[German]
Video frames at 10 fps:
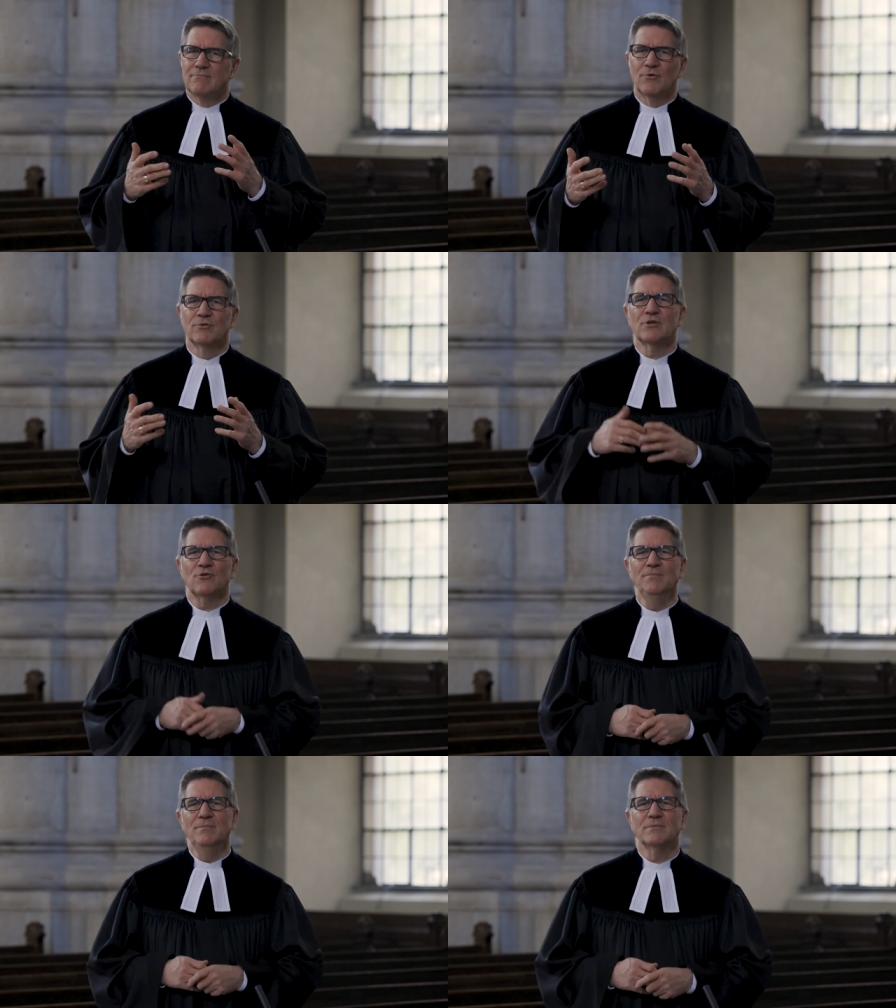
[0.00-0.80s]
Und
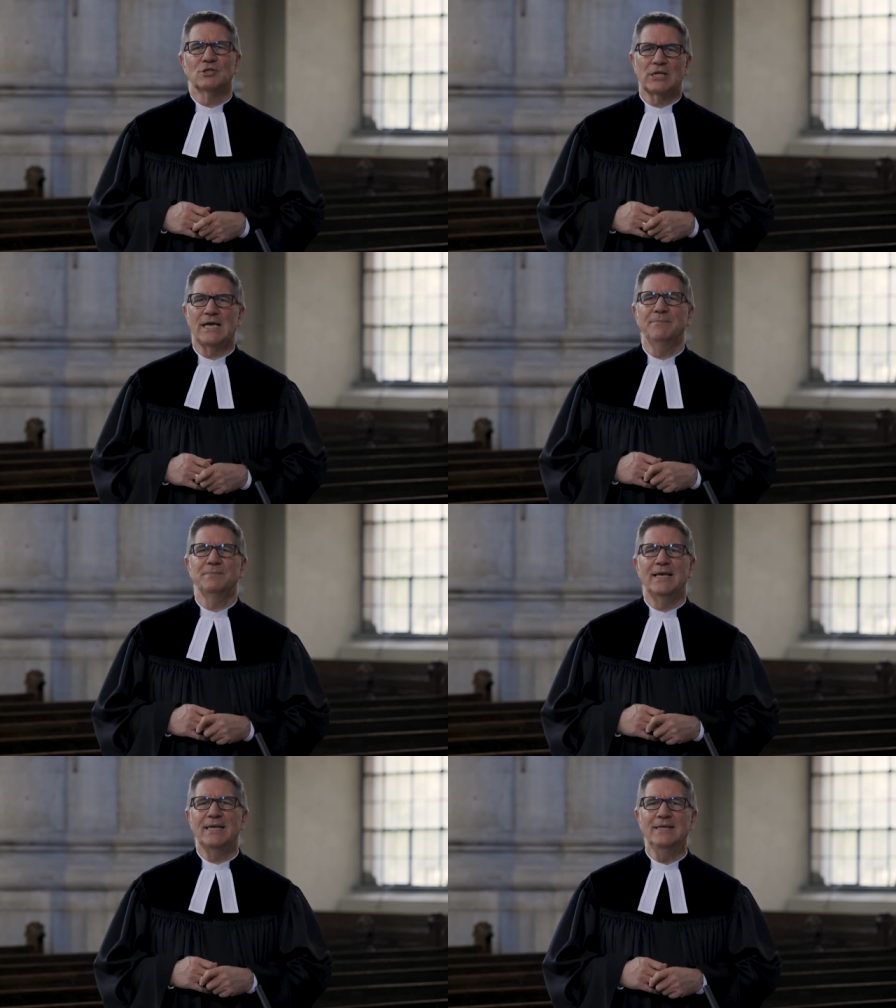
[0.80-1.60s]
drum
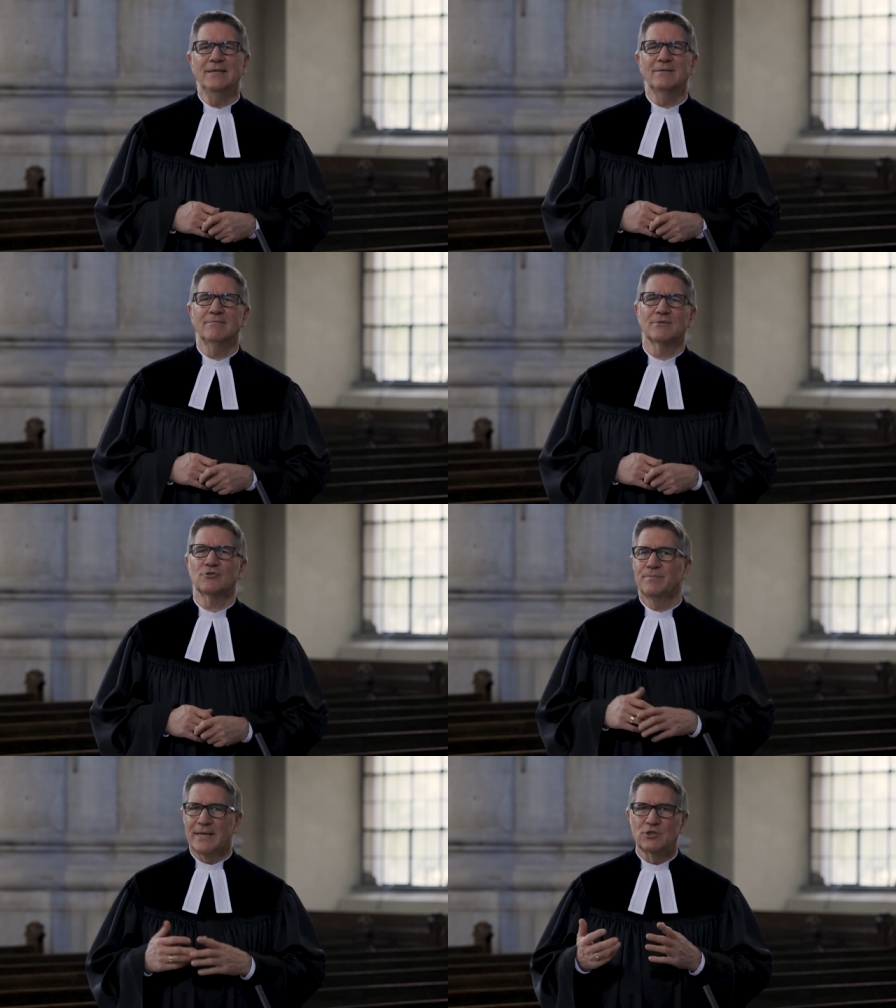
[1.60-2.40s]
schreibt er ihnen
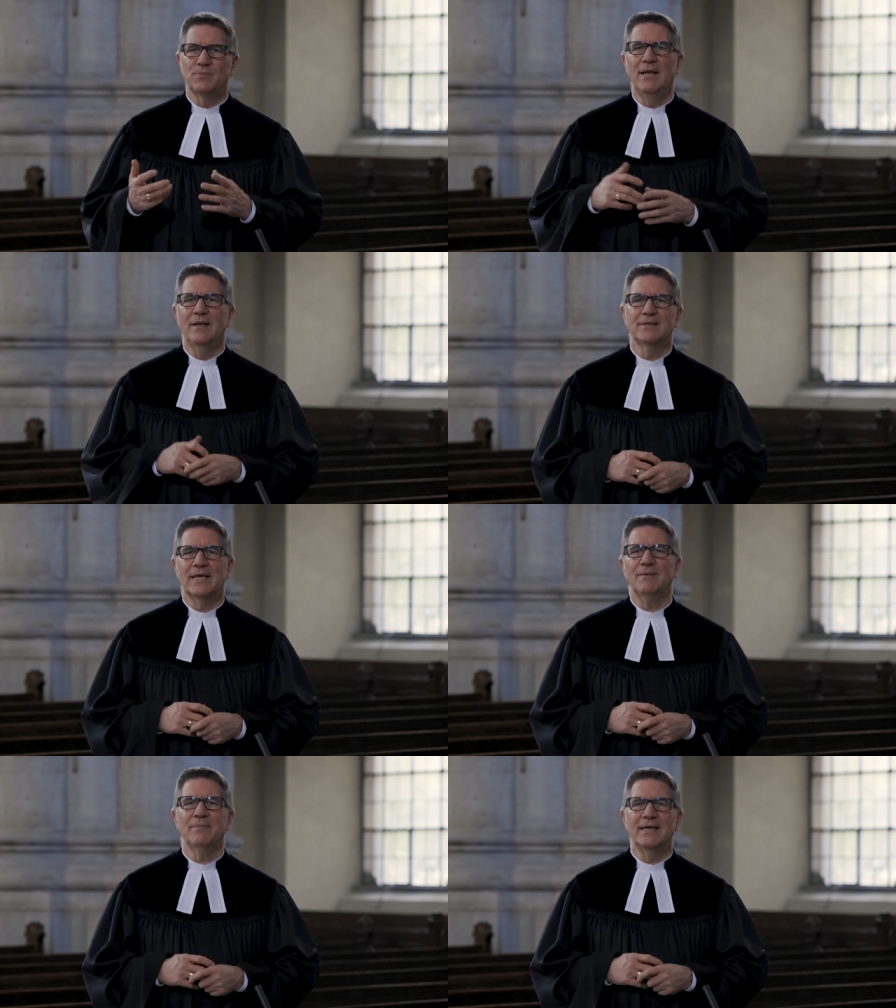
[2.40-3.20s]
zum Beispiel der
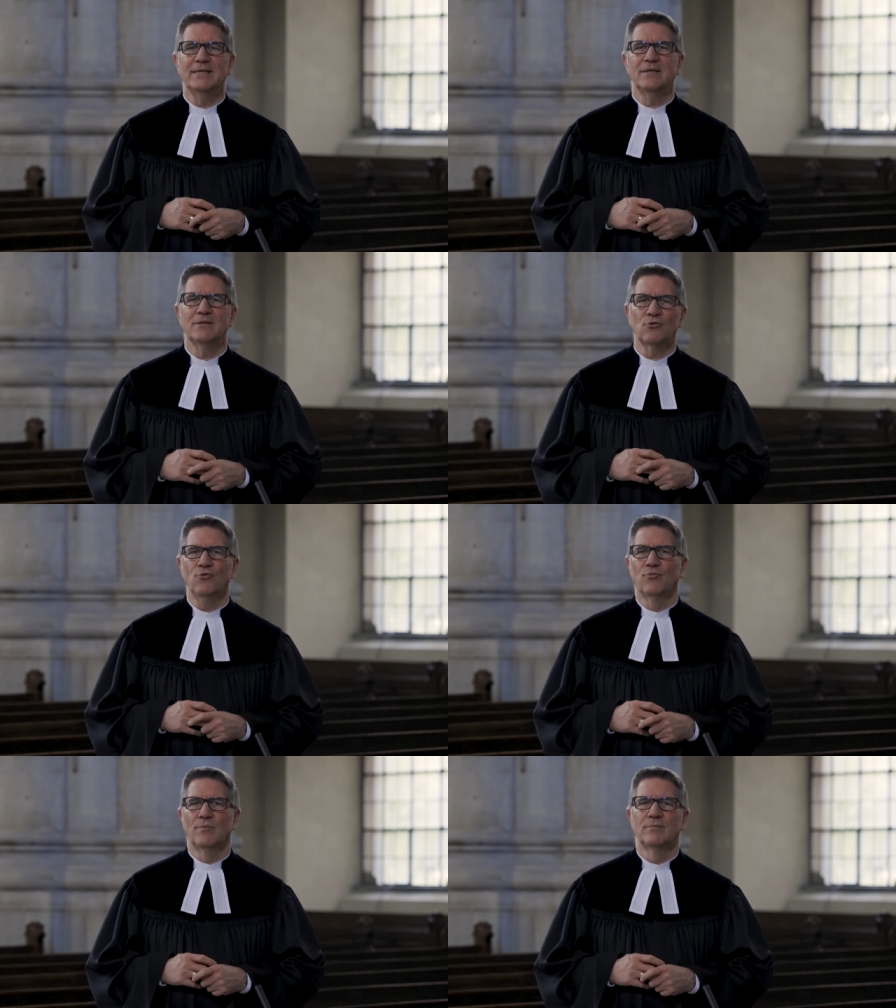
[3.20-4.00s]
Gemeinde in
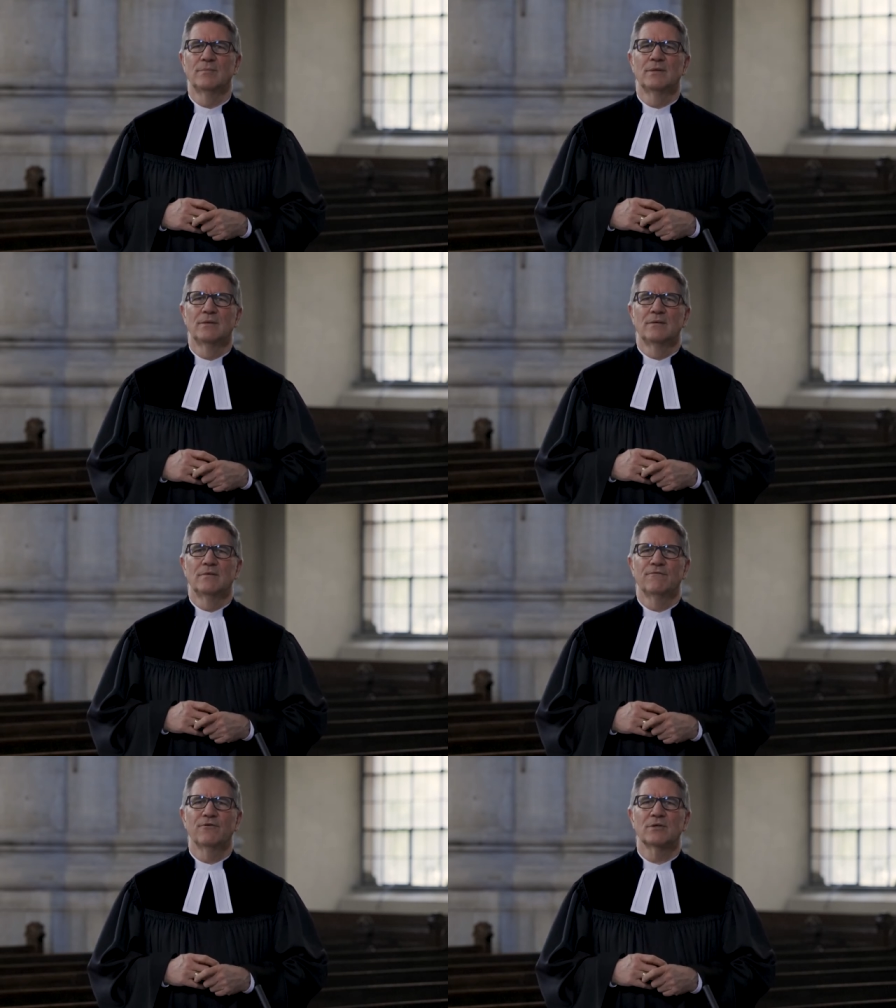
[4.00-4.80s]
Rom
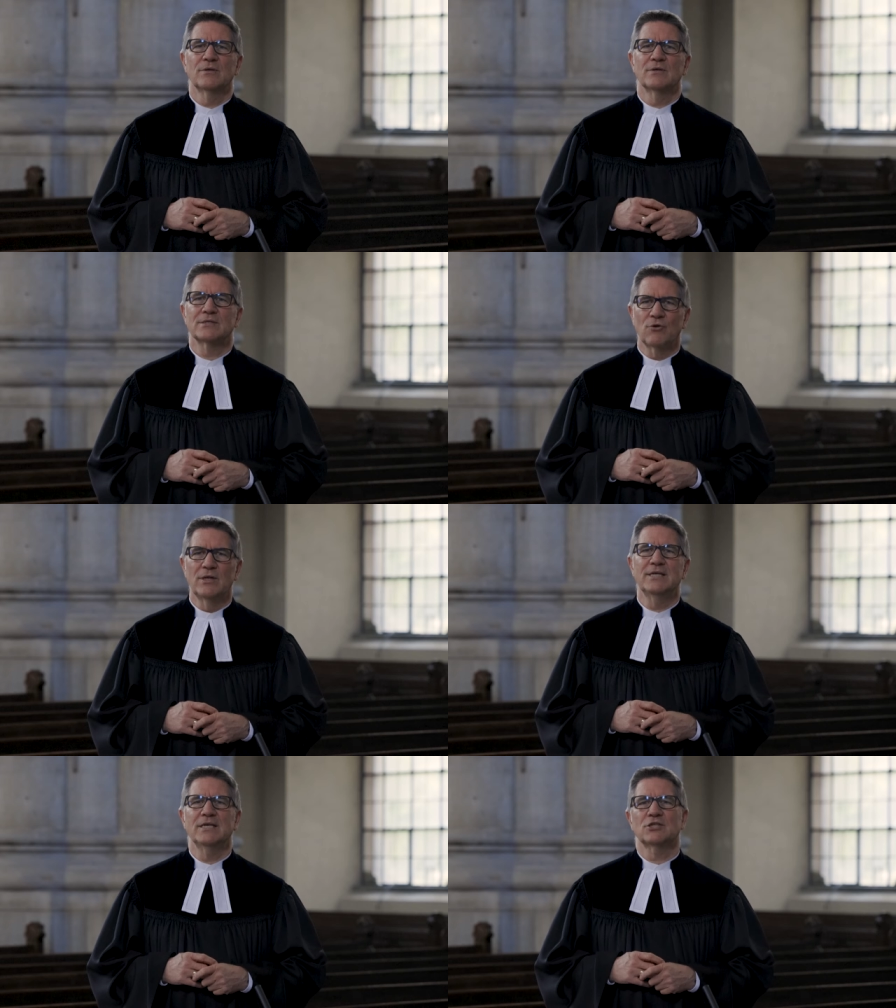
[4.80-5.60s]
von
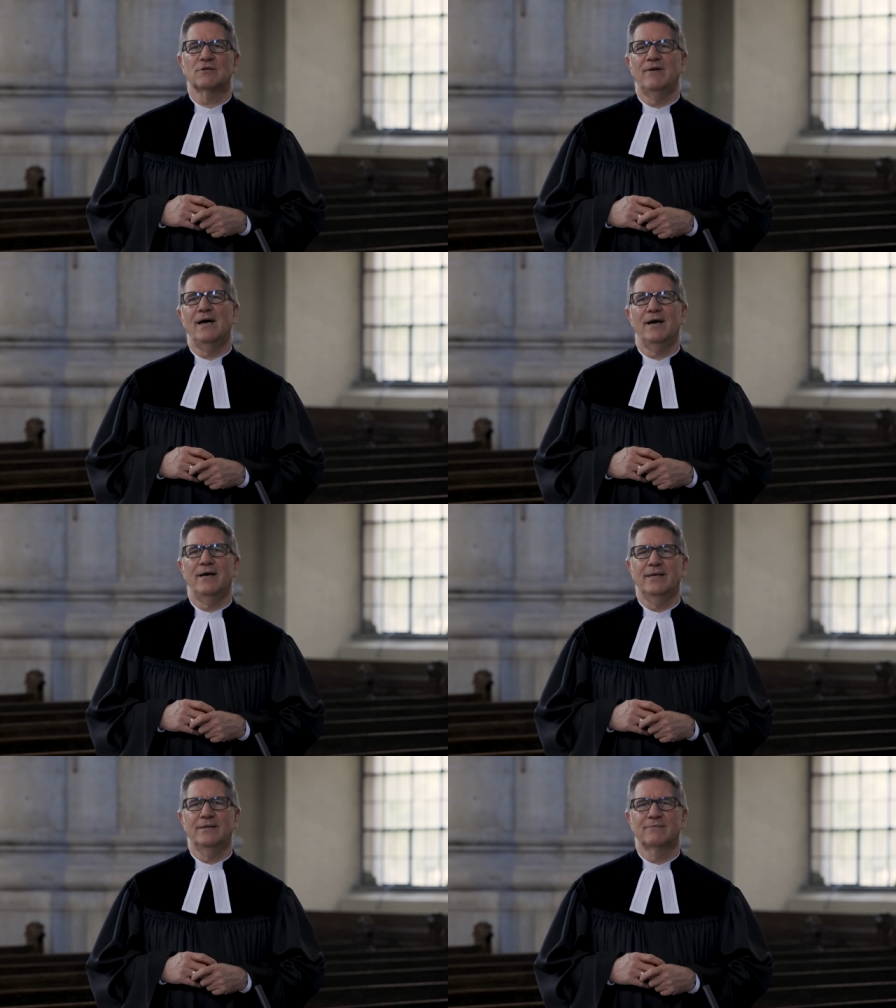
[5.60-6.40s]
solcher
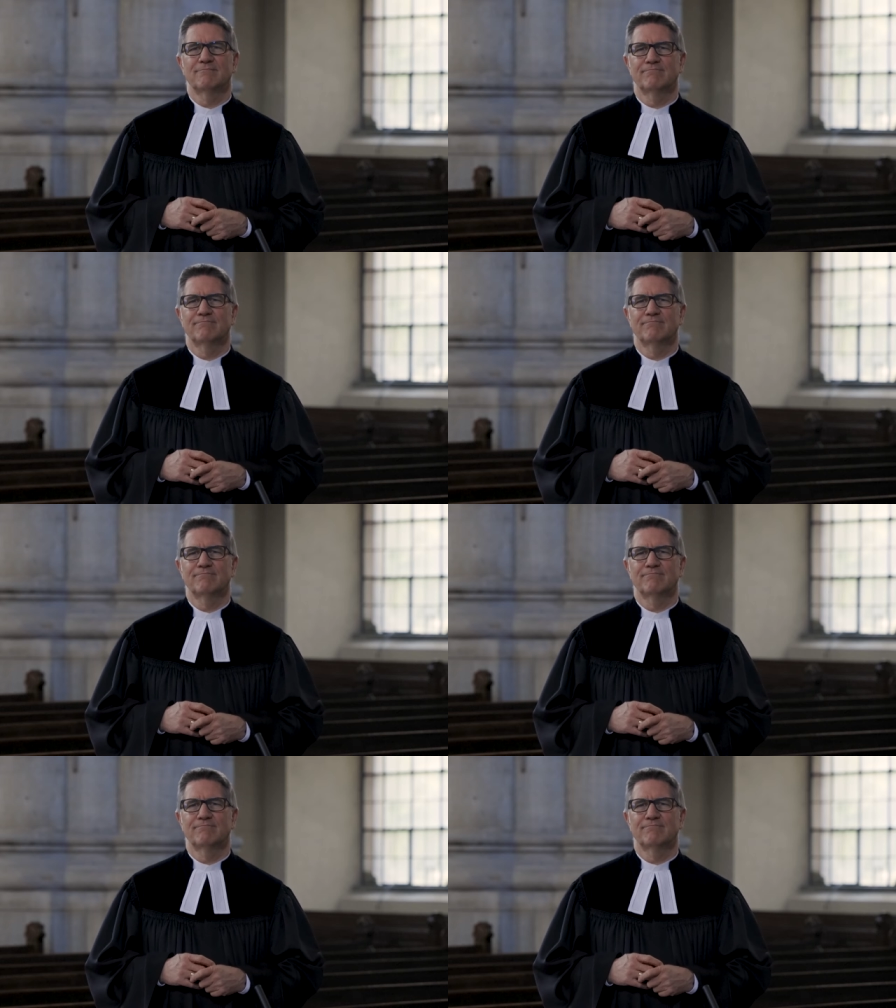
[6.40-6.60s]
Schwachheit,